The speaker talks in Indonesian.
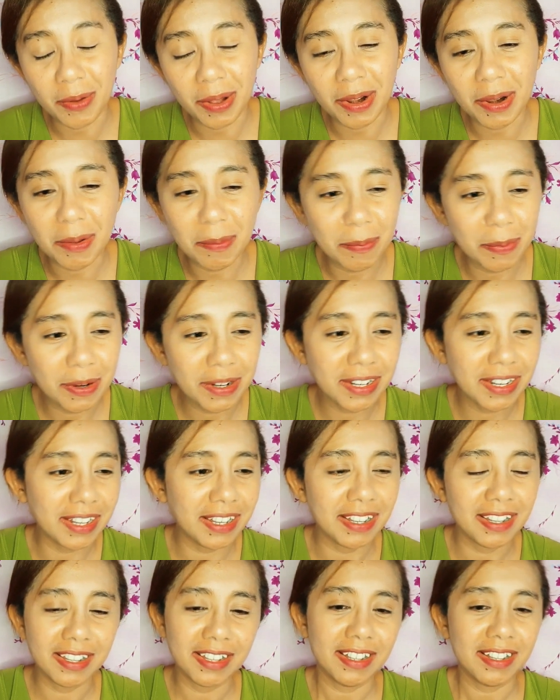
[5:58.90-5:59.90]
walaupun
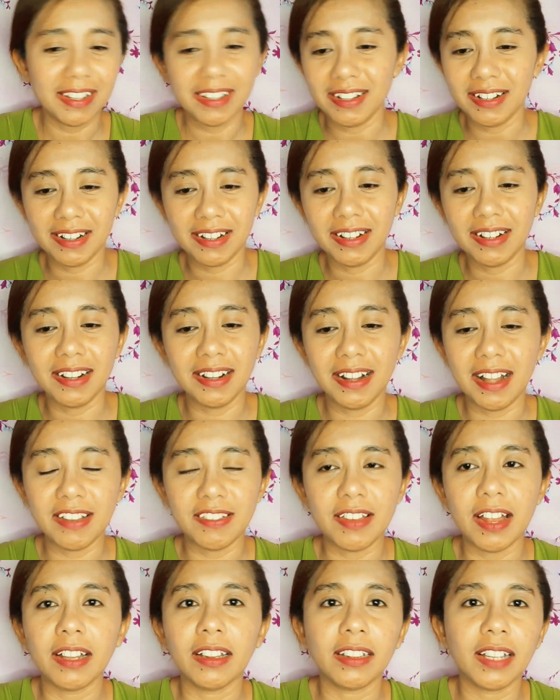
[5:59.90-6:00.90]
nggak
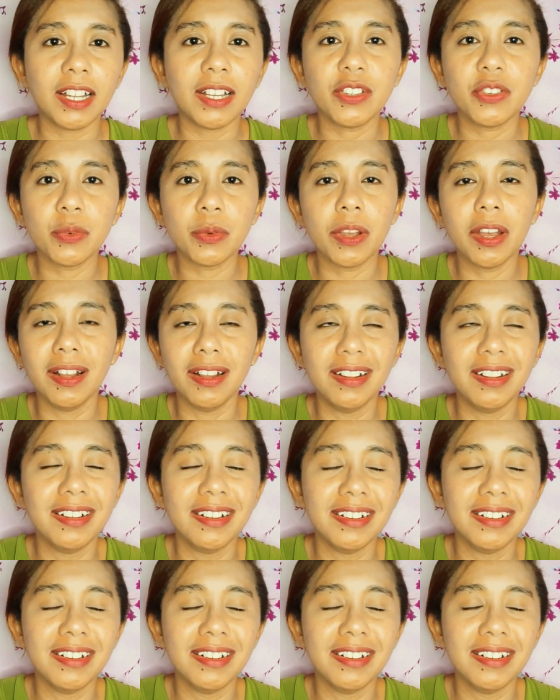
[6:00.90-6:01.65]
cantik juga